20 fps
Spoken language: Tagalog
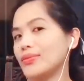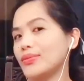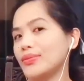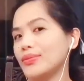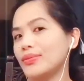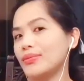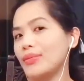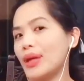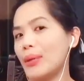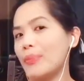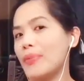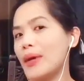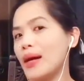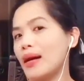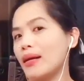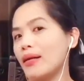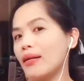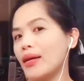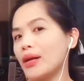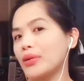My
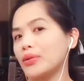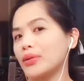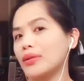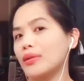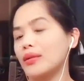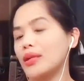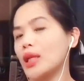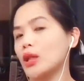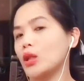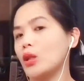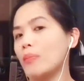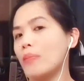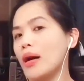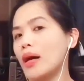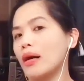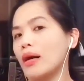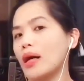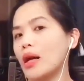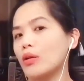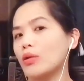background. Ito yung
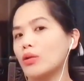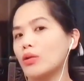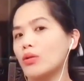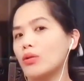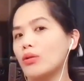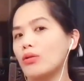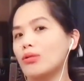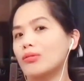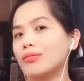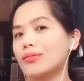background ko.